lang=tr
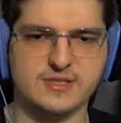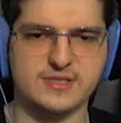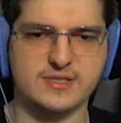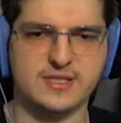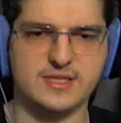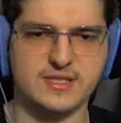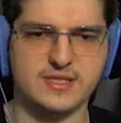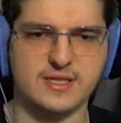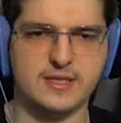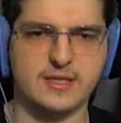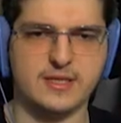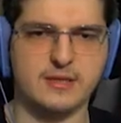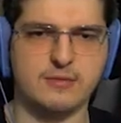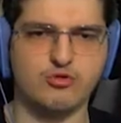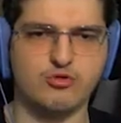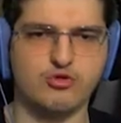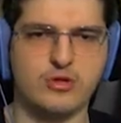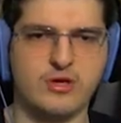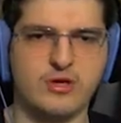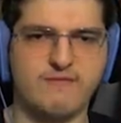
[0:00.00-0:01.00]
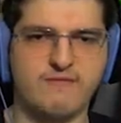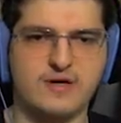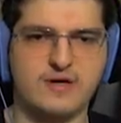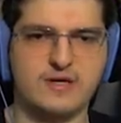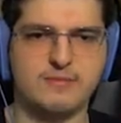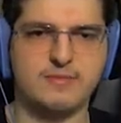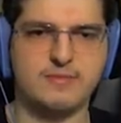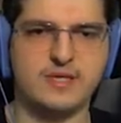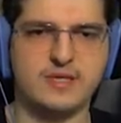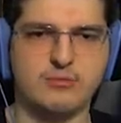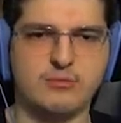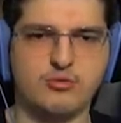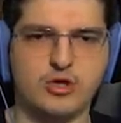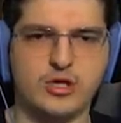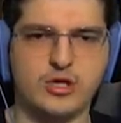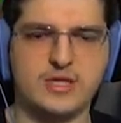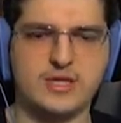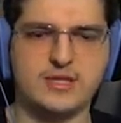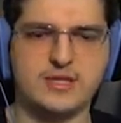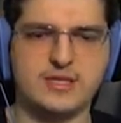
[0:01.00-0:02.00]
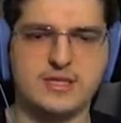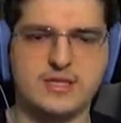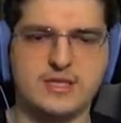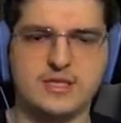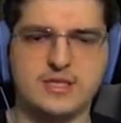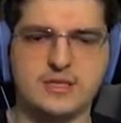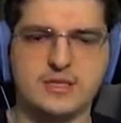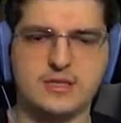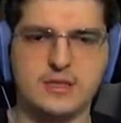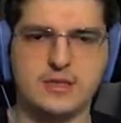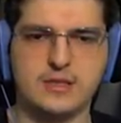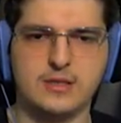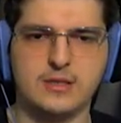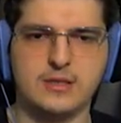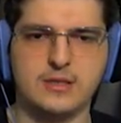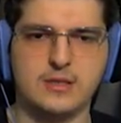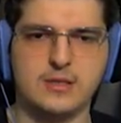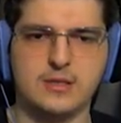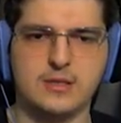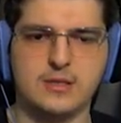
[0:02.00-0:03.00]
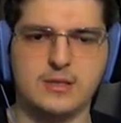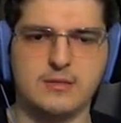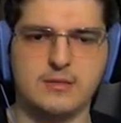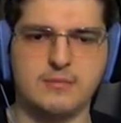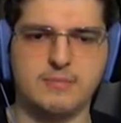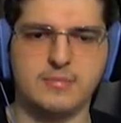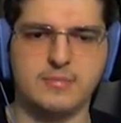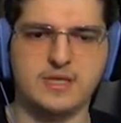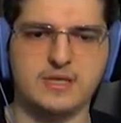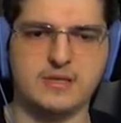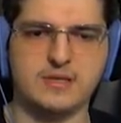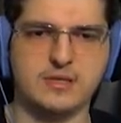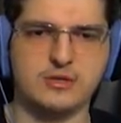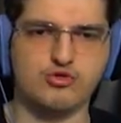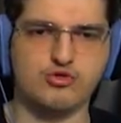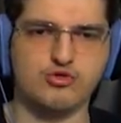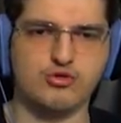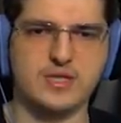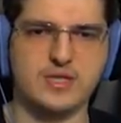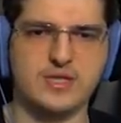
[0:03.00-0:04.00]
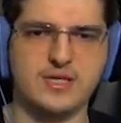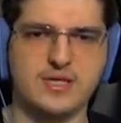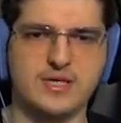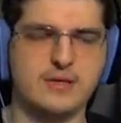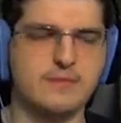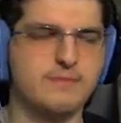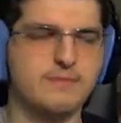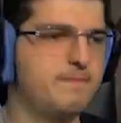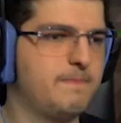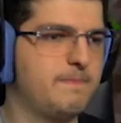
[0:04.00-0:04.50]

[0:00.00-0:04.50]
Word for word: İki tane de bundan var. Birini buraya diktik. Birini de şuraya dikelim.